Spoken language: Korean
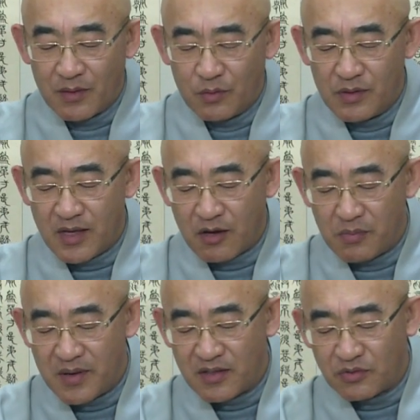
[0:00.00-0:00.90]
오늘
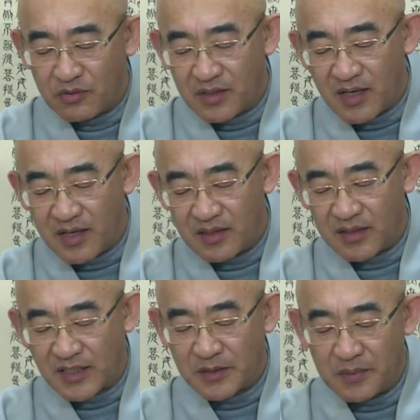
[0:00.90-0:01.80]
야구 방송이랑
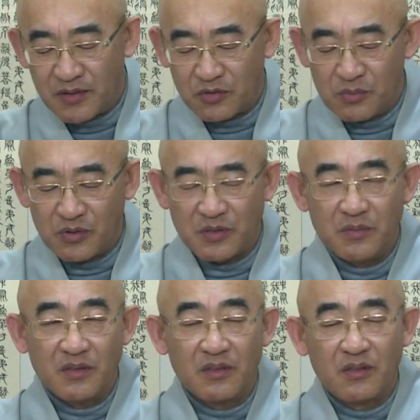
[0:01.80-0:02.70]
낚시 방송
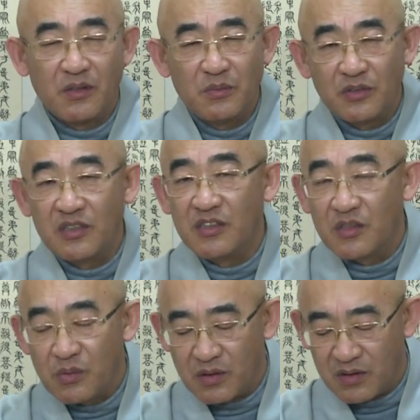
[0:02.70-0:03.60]
보시면서 너무
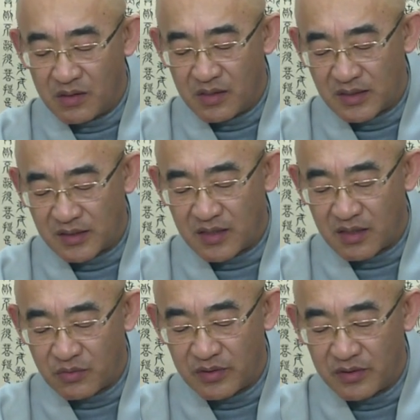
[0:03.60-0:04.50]
즐거워
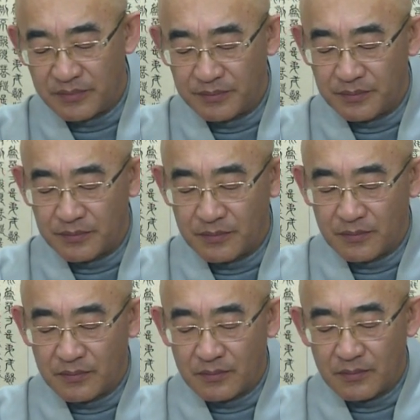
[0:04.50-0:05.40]
하시더라고요.
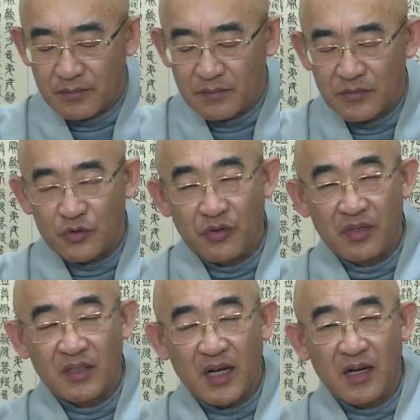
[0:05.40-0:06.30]

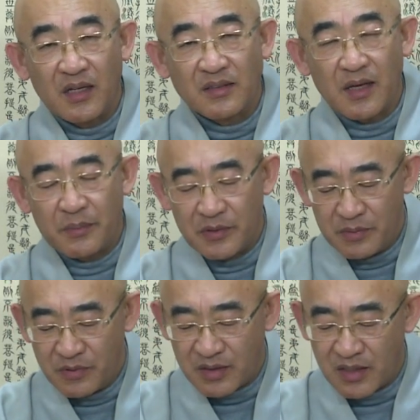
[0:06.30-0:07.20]
조용히 다가가서
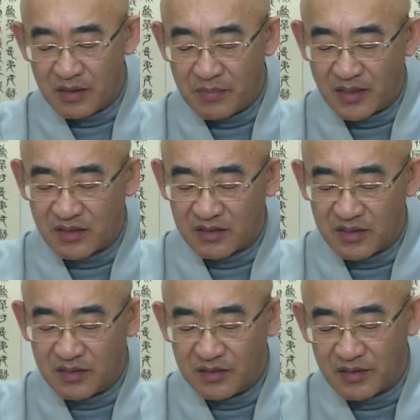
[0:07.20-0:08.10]
아버님 어깨를
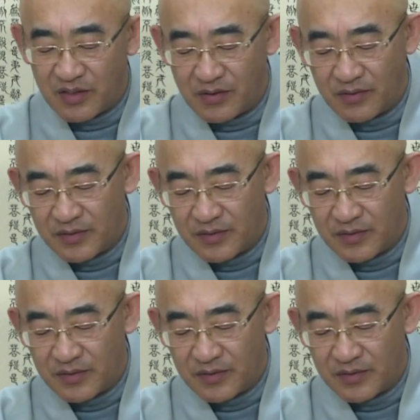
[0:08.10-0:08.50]
만져드리는데요.